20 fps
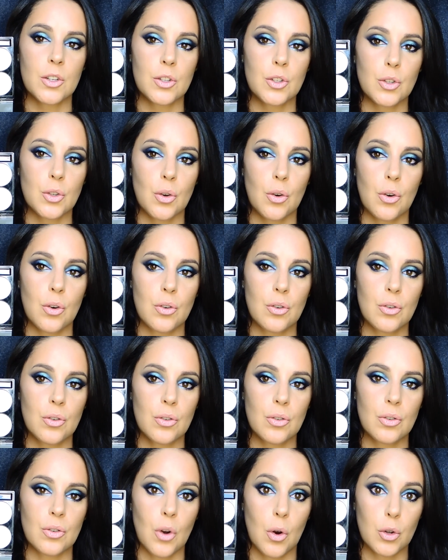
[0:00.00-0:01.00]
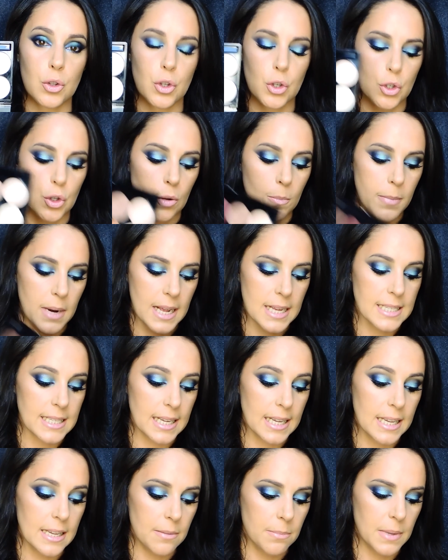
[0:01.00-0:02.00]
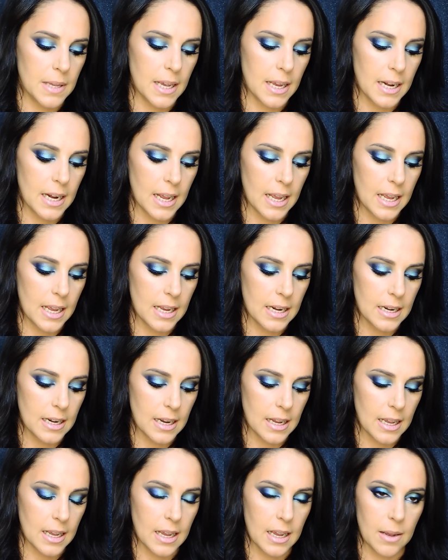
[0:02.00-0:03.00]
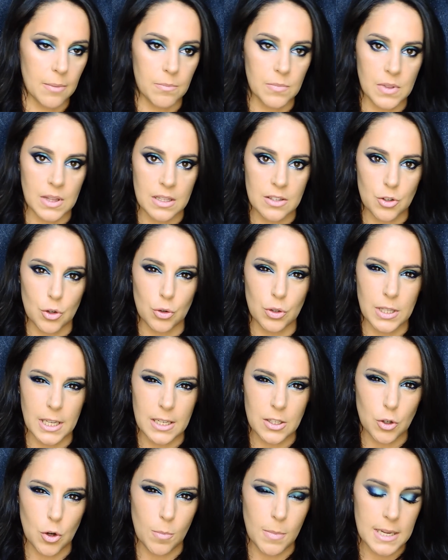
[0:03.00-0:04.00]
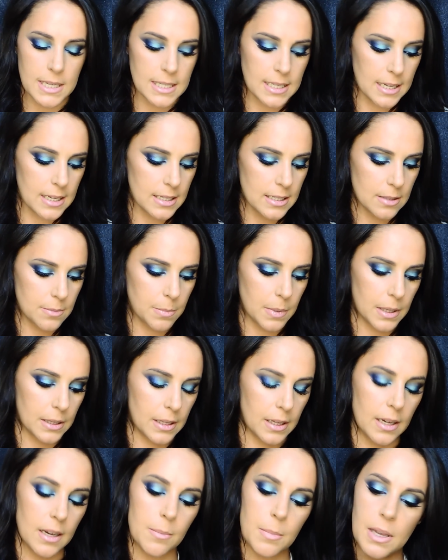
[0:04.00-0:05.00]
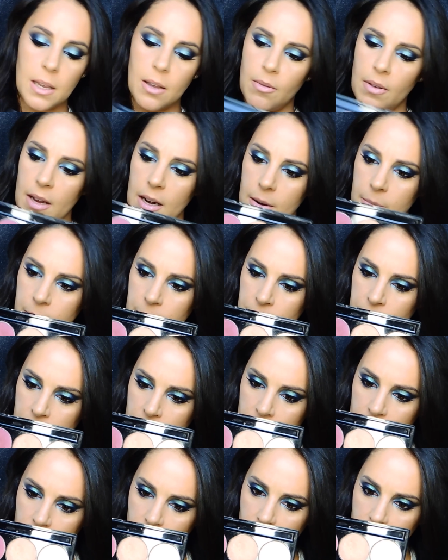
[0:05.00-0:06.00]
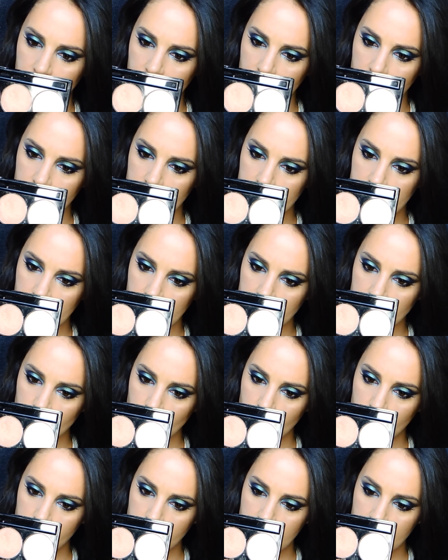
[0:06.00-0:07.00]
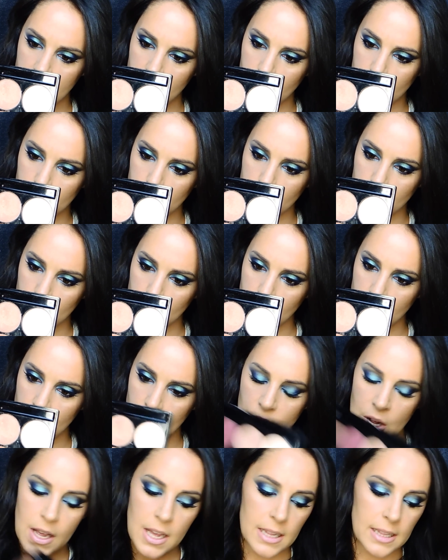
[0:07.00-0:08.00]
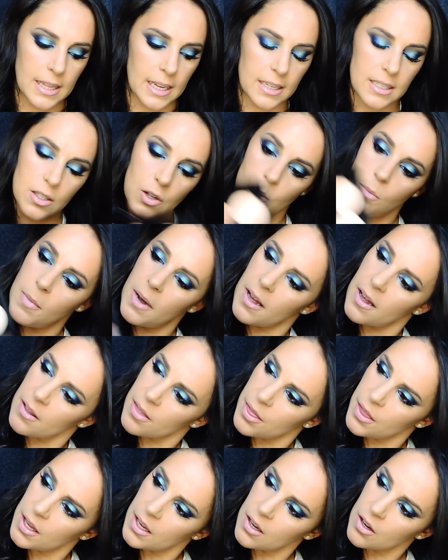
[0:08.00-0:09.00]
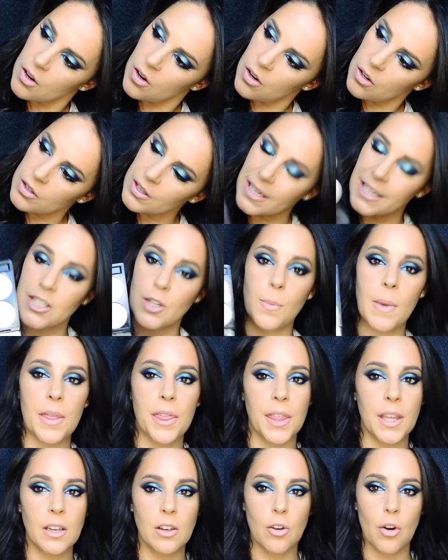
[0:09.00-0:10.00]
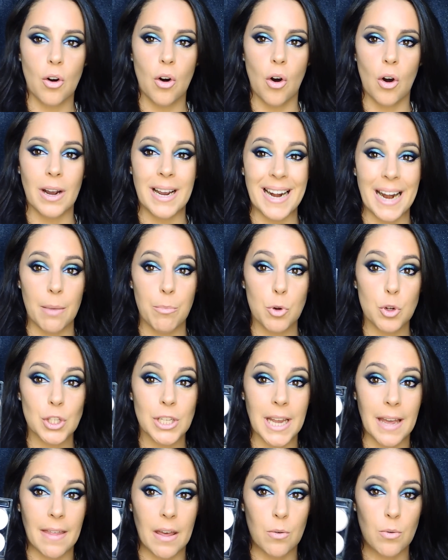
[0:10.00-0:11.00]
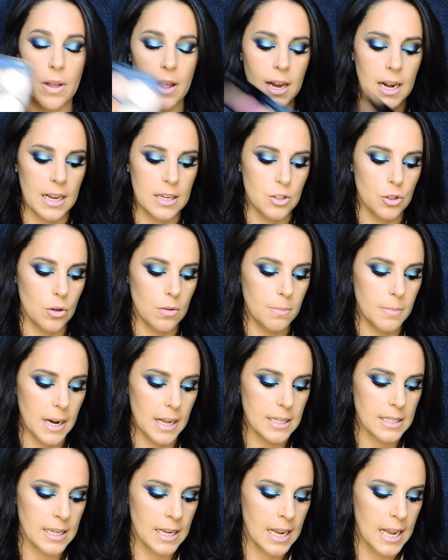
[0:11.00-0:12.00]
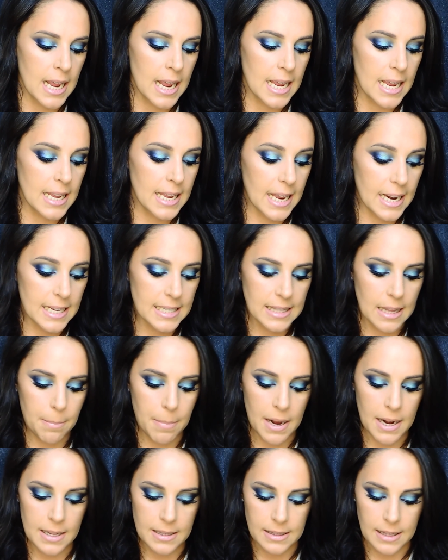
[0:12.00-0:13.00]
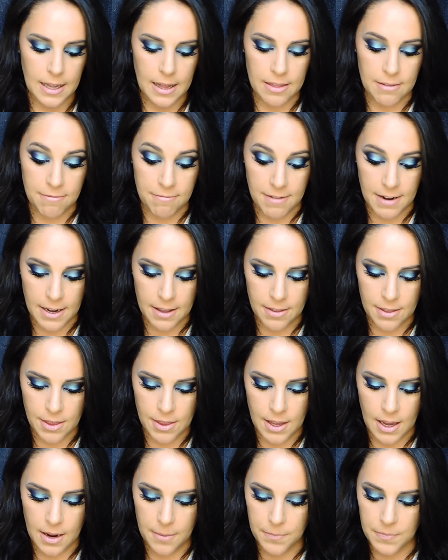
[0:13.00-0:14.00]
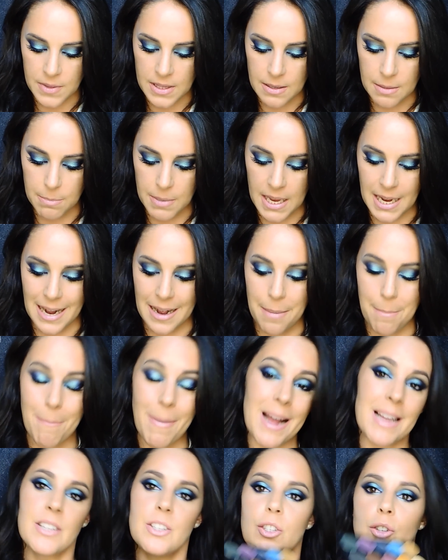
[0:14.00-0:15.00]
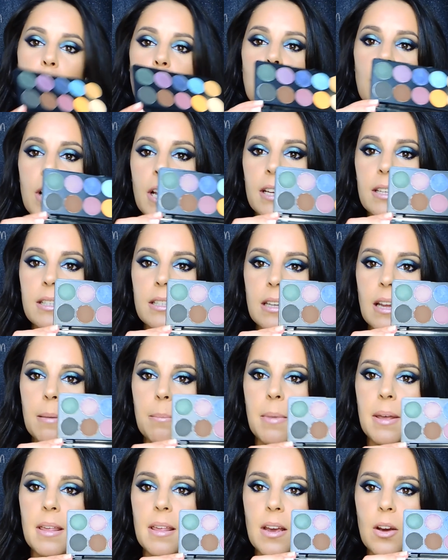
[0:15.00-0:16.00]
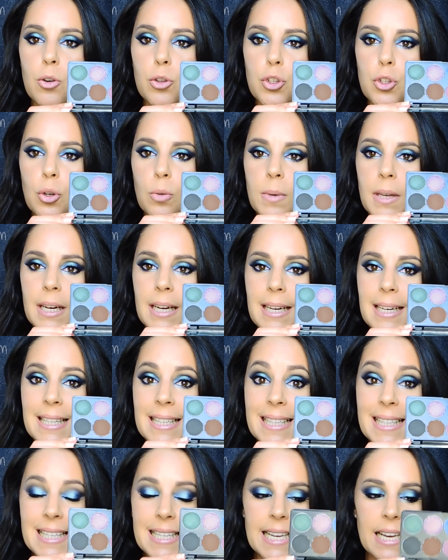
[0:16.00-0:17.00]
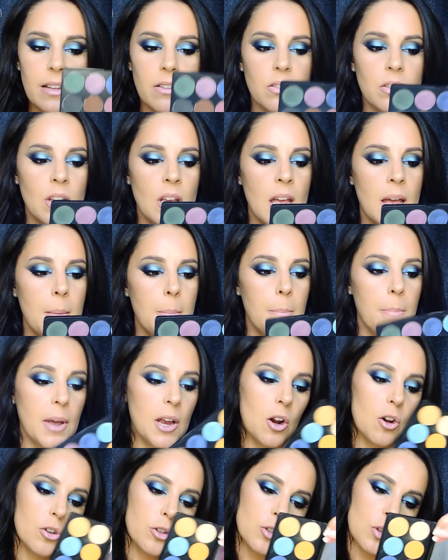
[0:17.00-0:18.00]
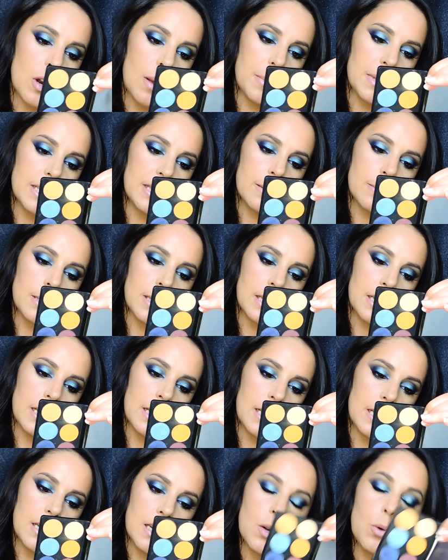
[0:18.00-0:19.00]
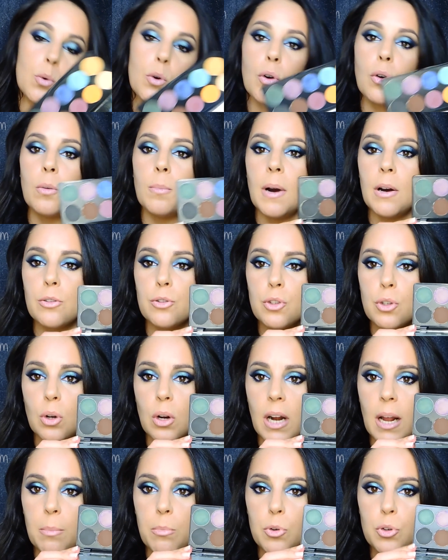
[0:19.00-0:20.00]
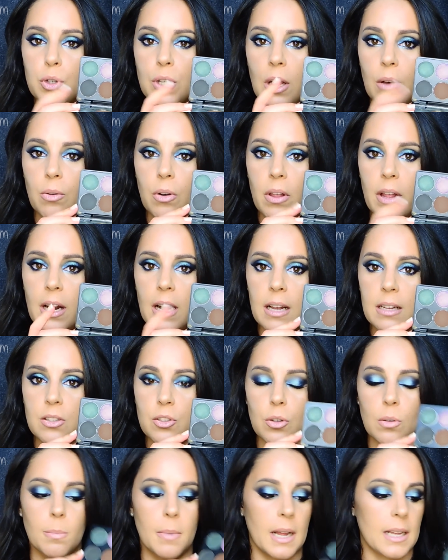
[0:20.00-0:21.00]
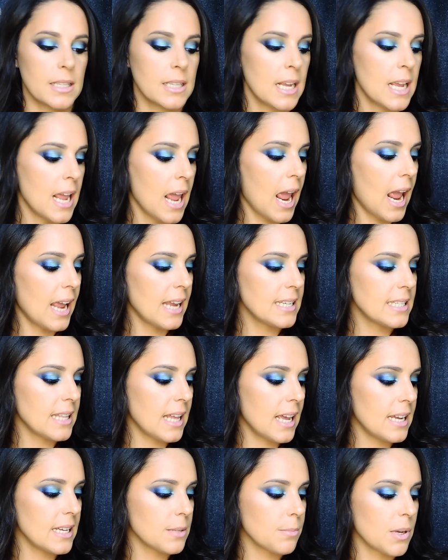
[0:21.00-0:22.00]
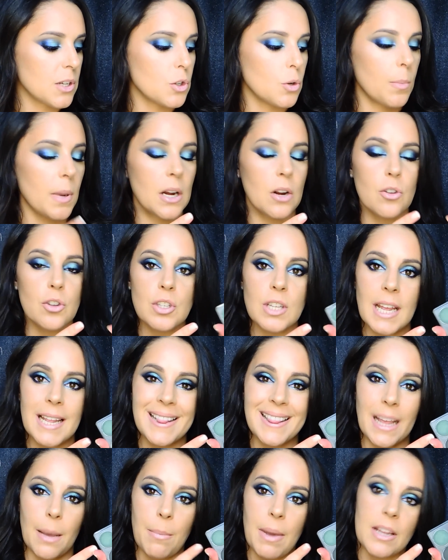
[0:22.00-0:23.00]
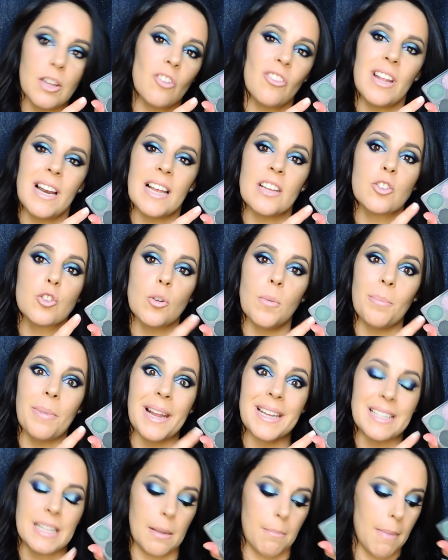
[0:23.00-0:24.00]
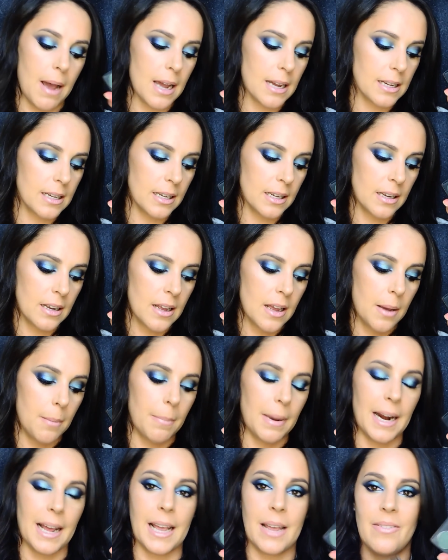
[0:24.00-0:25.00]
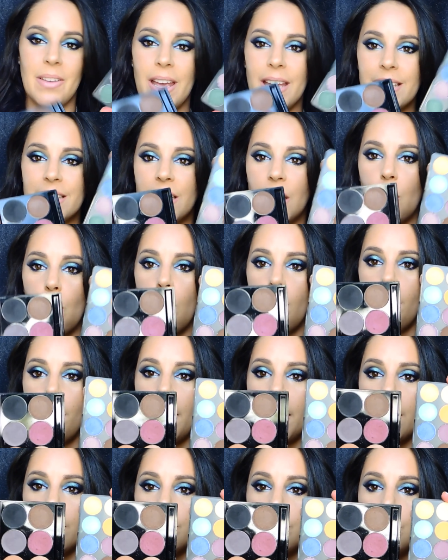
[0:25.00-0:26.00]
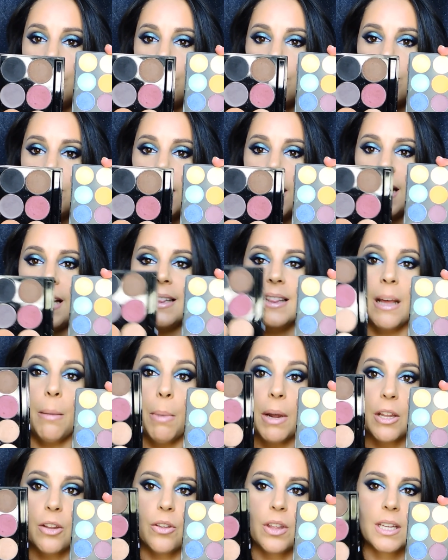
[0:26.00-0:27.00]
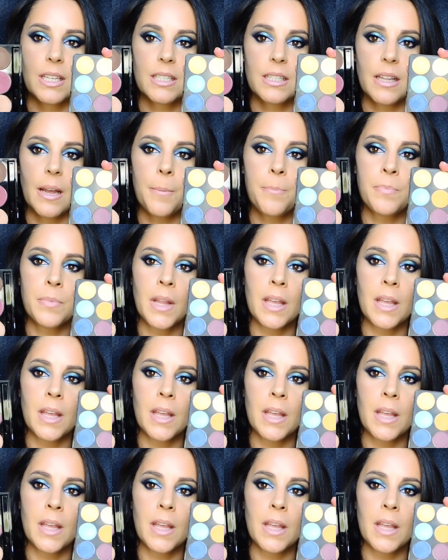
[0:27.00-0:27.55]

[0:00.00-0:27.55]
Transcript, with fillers: son 8 sombras y vienen, em, son 3,6, espérate, déjame que vea, que vea, 3,8, 3,5, 3,5 gramos cada una de las sombras. Y en esta paleta, a diferencia, vienen más colores, en vez de 8 vienen 10, pero solamente vienen 1,8 gramos cada una de las sombras. Esta es más o menos el tamaño de las sombras de MAC, para que veáis en comparación el tamaño de esta.